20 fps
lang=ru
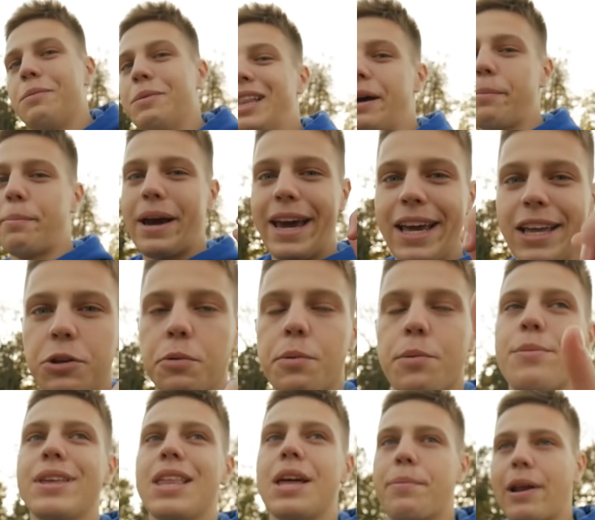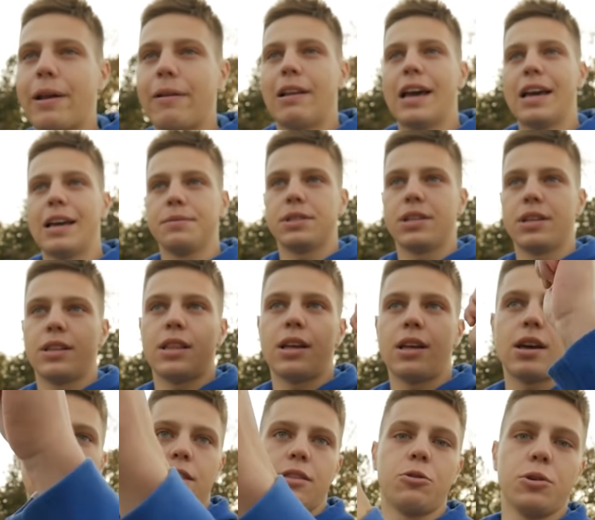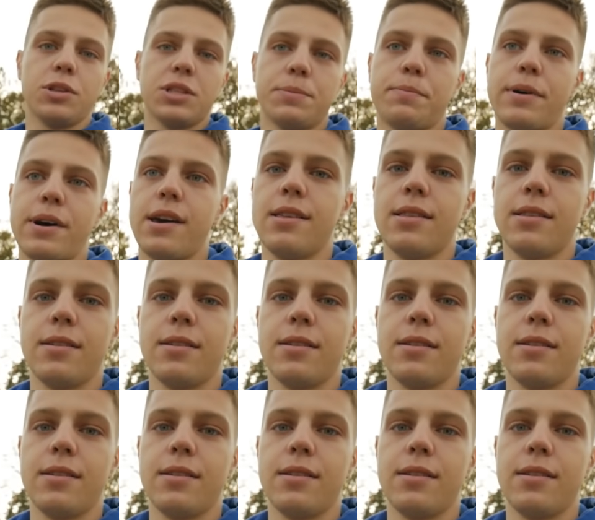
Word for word: Именно поэтому мы направляемся на тот спайн.